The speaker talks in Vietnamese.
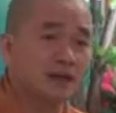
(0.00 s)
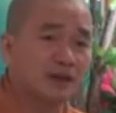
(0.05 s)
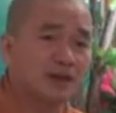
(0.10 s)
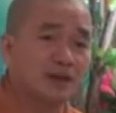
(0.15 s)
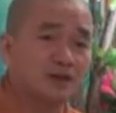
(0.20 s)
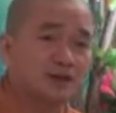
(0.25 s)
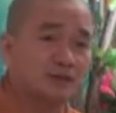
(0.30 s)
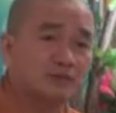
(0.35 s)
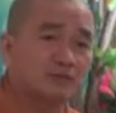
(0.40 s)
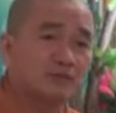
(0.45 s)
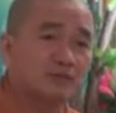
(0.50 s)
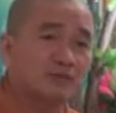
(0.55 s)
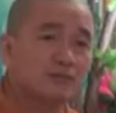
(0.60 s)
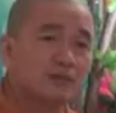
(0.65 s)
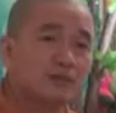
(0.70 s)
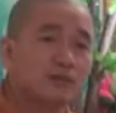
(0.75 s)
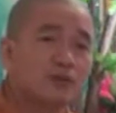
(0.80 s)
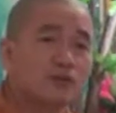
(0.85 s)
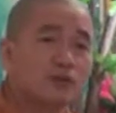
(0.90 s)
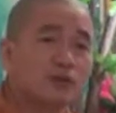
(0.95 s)
là đời sống
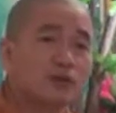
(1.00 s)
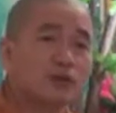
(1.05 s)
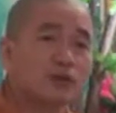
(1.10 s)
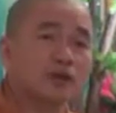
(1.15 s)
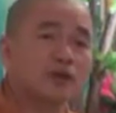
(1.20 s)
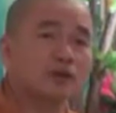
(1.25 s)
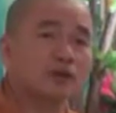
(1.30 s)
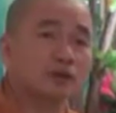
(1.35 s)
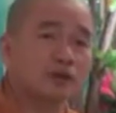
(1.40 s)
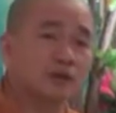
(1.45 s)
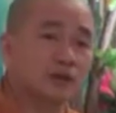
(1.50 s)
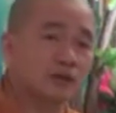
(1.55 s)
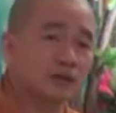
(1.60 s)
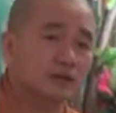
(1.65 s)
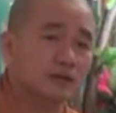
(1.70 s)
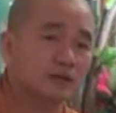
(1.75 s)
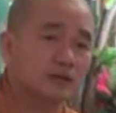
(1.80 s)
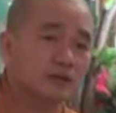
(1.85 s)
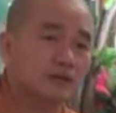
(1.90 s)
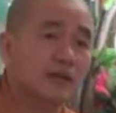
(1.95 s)
tâm linh của cái người
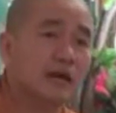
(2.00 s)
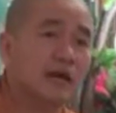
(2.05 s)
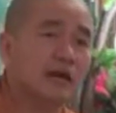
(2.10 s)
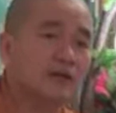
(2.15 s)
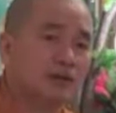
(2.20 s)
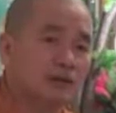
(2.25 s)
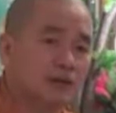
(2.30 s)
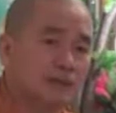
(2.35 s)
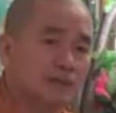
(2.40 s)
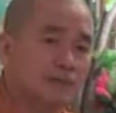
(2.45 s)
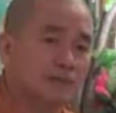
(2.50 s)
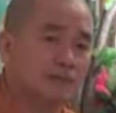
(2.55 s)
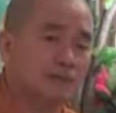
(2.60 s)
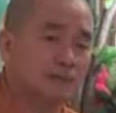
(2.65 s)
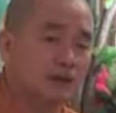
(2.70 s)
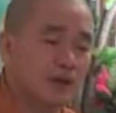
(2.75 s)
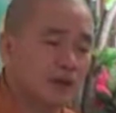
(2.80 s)
đó nó cao hay thấp.